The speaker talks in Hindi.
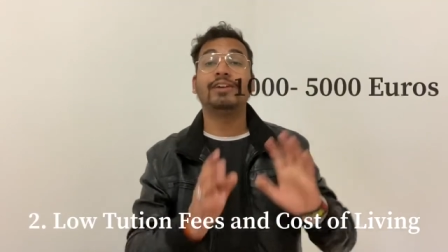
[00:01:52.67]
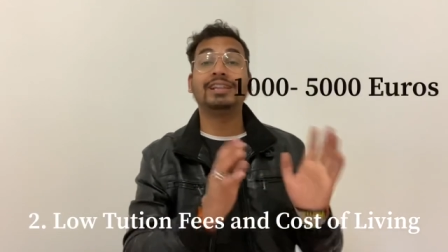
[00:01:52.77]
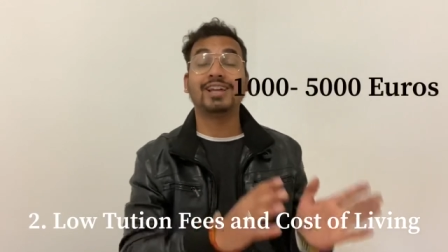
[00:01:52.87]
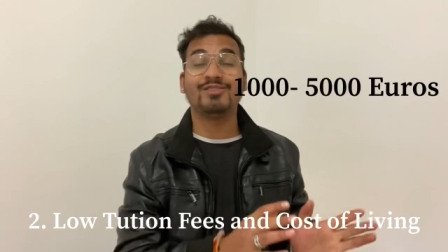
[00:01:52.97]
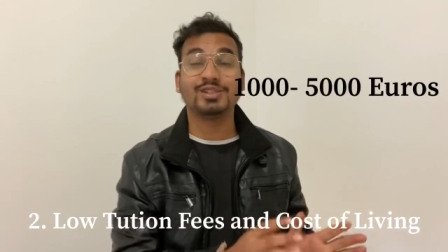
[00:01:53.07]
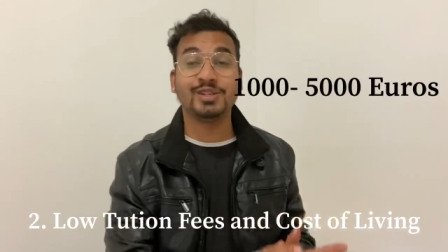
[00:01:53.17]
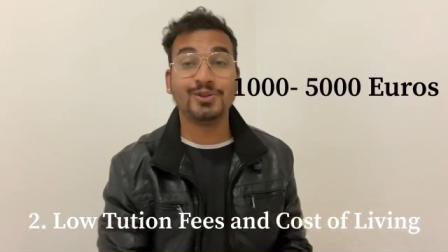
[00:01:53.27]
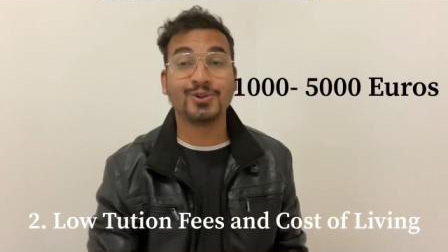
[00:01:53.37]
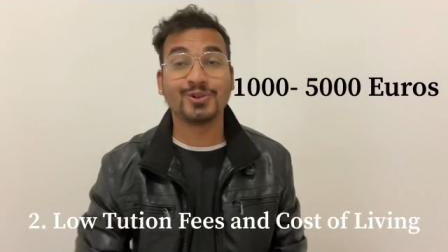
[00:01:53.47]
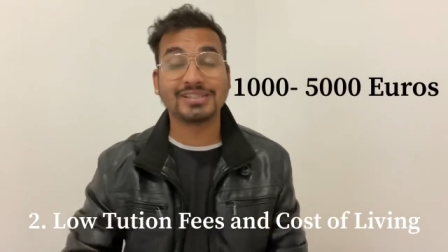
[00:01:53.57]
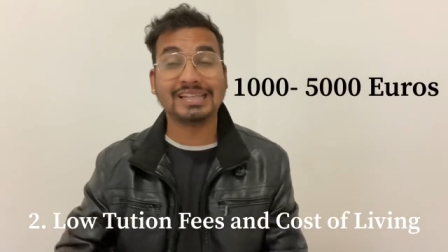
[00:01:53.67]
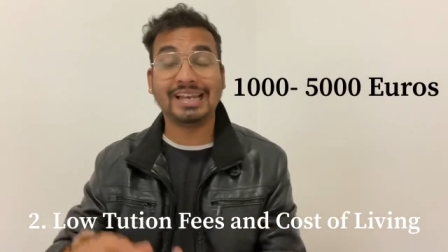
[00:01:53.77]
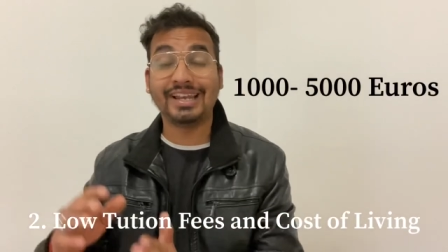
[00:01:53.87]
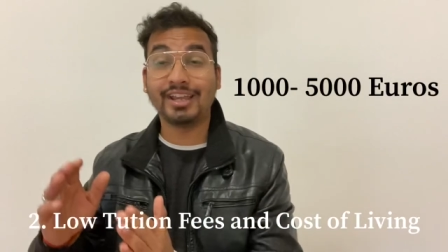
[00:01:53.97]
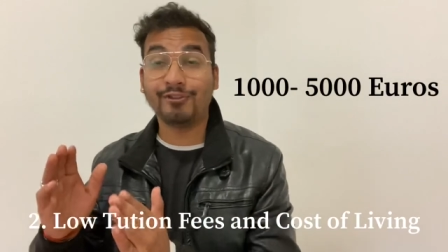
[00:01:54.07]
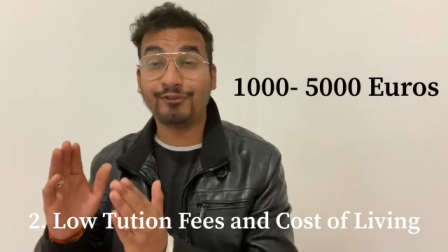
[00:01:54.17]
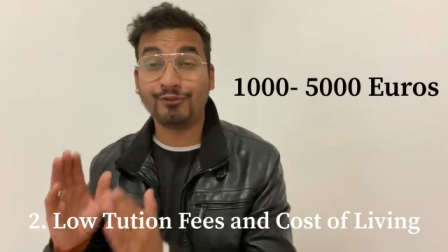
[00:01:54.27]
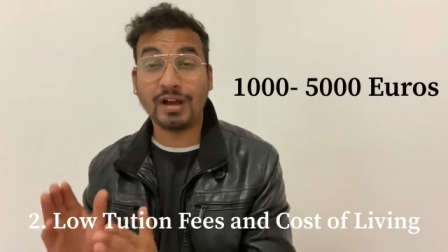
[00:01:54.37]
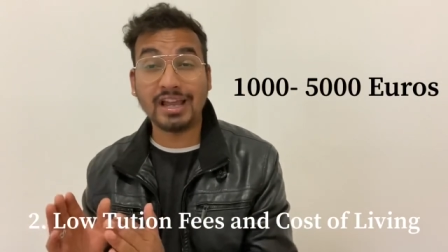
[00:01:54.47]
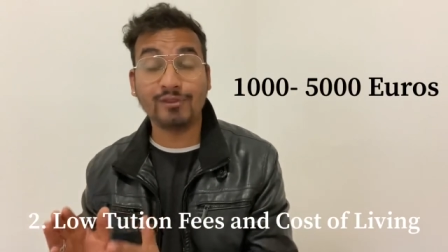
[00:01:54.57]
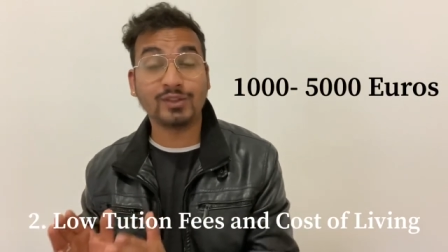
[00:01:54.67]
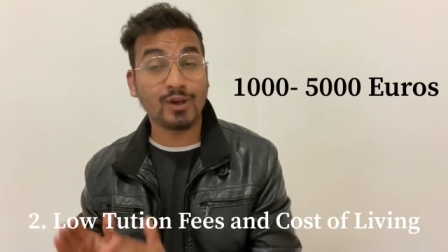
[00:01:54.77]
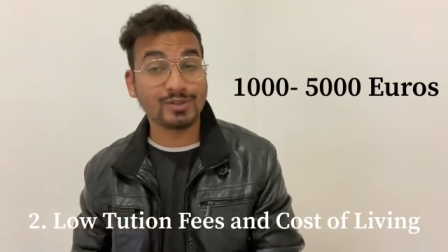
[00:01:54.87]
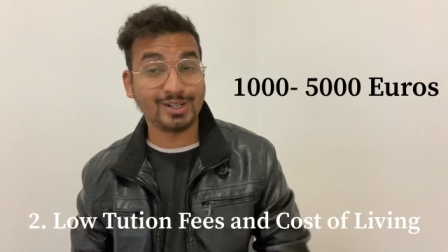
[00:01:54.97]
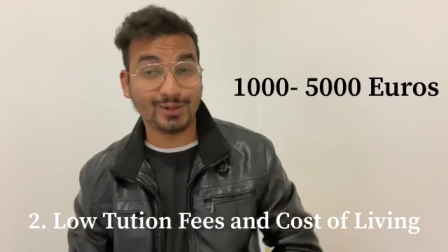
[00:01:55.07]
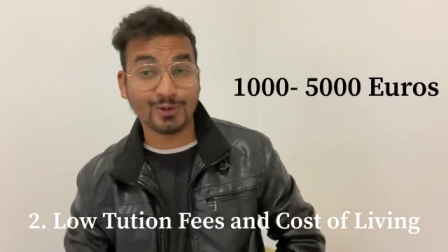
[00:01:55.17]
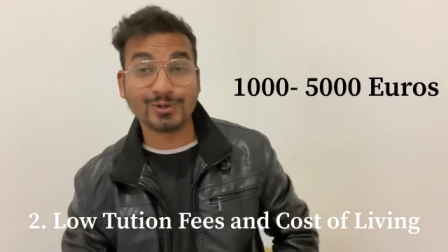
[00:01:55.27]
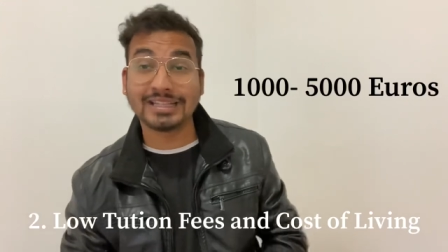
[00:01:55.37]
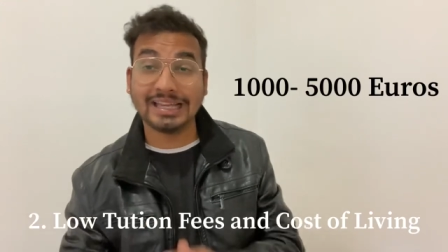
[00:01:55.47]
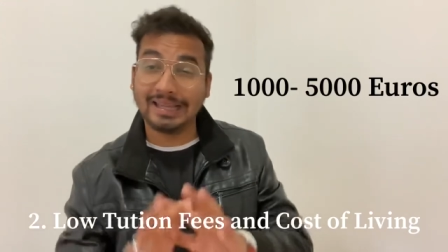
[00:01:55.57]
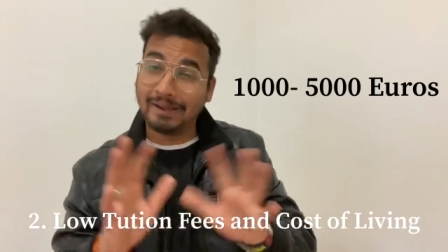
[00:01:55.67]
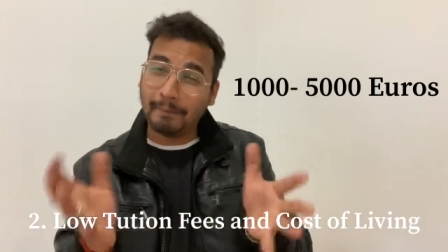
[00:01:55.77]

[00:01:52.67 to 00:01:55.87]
1000 यूरो से लेके 5000 यूरो के